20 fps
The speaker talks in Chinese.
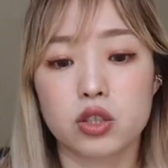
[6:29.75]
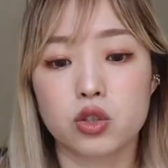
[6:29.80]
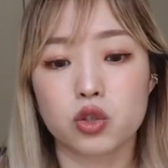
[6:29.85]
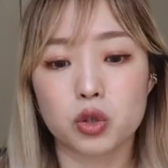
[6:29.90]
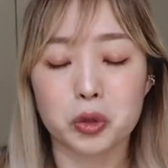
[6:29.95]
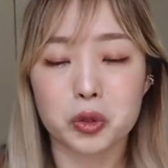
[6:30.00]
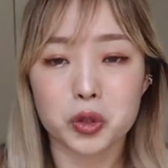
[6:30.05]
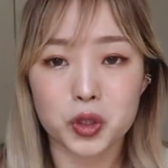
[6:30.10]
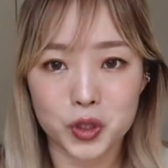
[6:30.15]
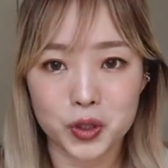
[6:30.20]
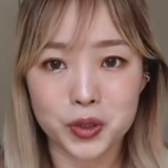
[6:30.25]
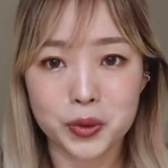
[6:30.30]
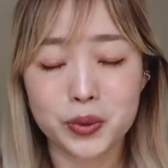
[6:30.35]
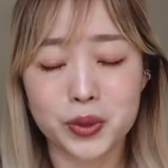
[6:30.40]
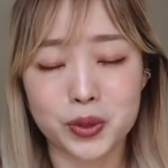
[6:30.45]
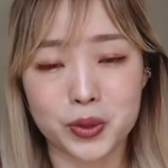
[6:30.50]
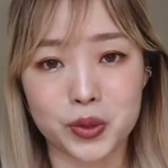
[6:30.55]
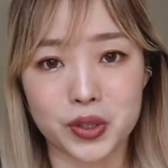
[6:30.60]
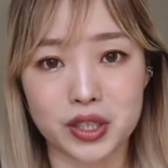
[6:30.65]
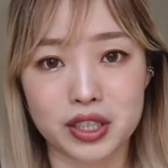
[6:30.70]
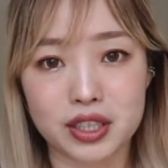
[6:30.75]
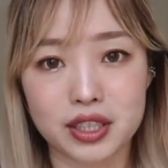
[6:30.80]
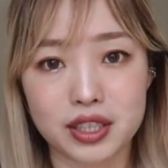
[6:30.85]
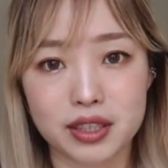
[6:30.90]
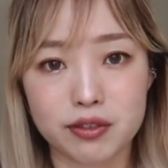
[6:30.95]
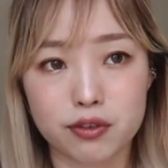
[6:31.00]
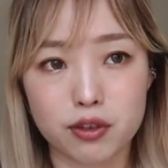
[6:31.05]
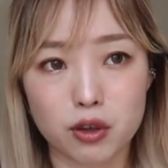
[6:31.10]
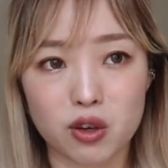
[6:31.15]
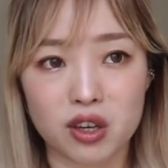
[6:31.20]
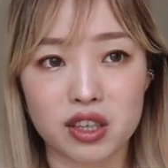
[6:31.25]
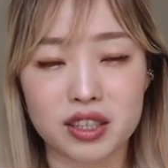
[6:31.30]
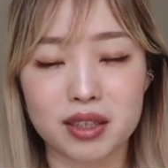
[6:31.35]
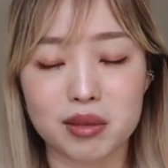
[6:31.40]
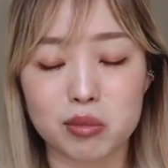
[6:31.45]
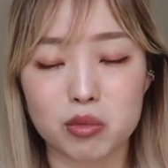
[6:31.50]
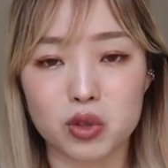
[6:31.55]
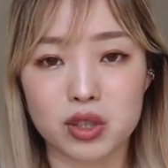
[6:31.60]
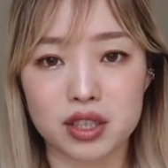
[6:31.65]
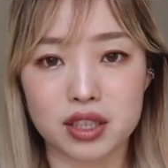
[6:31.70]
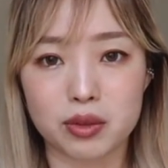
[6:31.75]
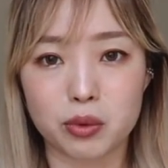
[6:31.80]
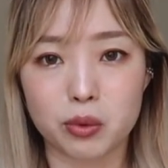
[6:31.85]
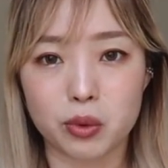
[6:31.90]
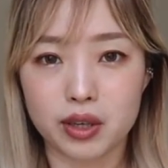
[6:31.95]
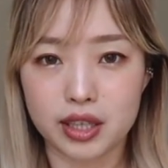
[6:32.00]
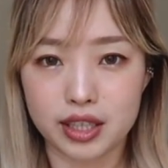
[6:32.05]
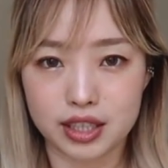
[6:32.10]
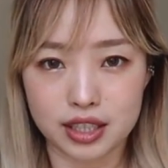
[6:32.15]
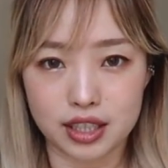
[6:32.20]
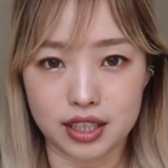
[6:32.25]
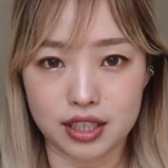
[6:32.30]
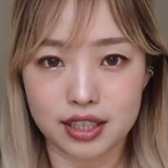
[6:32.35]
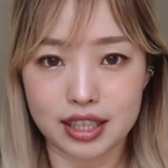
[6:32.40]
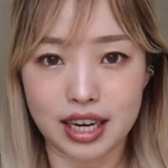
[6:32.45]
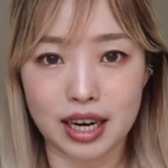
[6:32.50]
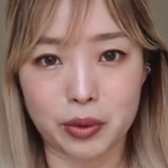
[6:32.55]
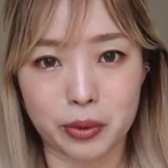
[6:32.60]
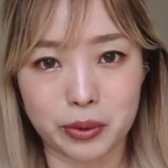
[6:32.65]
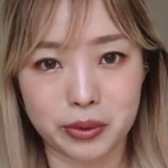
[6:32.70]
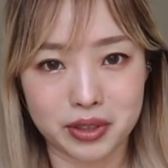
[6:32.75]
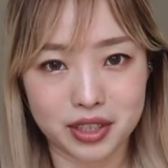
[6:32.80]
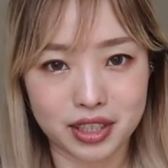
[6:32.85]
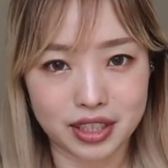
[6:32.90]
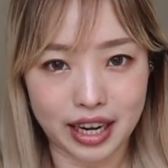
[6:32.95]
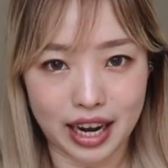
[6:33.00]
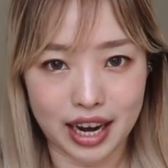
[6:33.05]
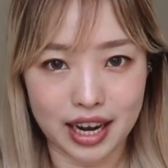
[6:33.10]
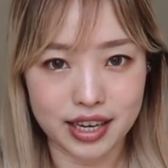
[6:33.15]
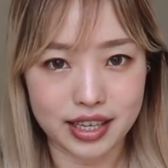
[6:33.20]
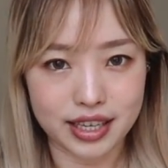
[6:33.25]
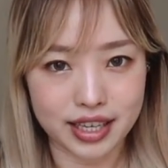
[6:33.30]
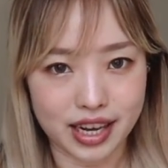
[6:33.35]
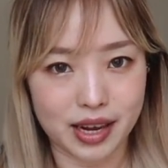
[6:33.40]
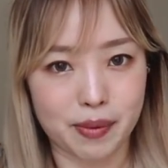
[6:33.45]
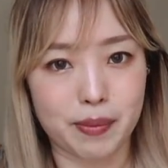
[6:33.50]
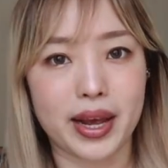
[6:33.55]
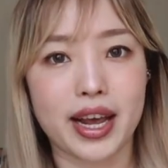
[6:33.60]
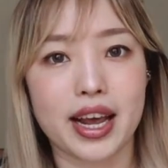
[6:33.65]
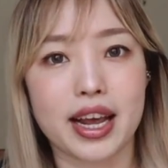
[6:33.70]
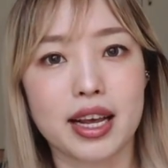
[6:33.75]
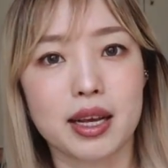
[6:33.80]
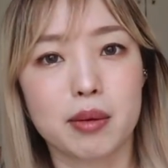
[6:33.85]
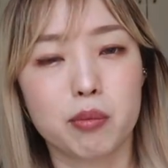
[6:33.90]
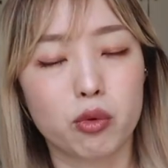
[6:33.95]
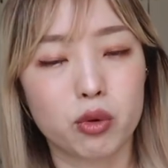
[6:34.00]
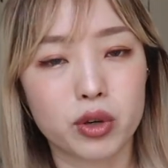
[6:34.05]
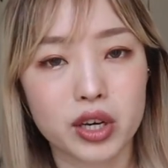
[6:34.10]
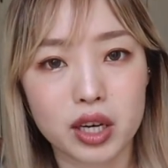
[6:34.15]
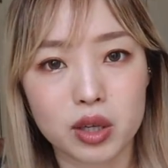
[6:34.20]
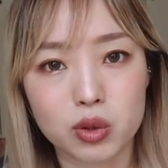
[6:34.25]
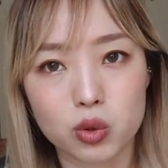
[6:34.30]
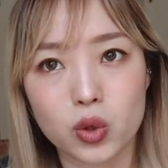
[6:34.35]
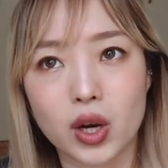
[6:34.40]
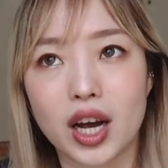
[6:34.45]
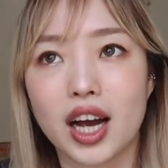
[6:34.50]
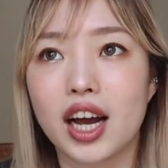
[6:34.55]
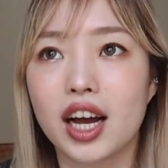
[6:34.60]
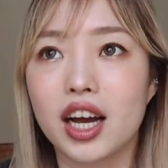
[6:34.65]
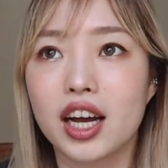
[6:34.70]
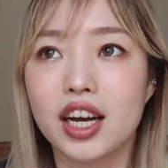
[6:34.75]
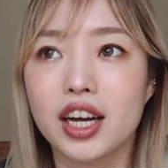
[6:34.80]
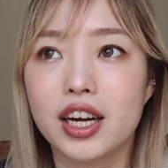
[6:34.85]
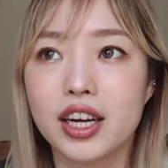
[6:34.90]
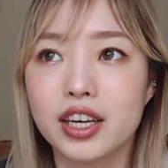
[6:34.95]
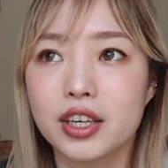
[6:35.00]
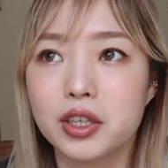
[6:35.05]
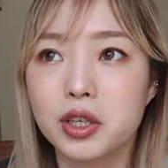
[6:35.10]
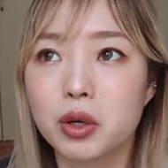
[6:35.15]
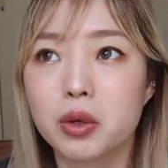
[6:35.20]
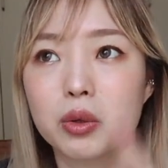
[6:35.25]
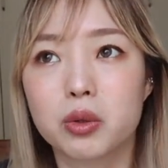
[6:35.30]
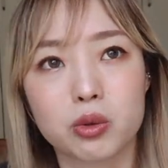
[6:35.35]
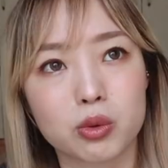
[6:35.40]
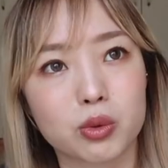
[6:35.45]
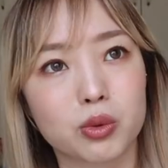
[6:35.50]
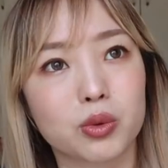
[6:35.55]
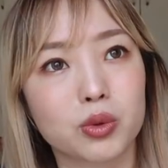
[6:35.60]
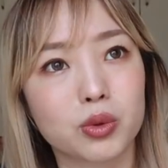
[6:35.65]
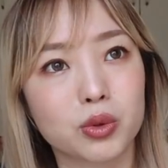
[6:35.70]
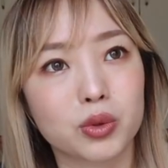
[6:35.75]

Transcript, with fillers: 总之，我觉得凤凰电波跟我以前打过其他的医美，玻尿酸、肉毒、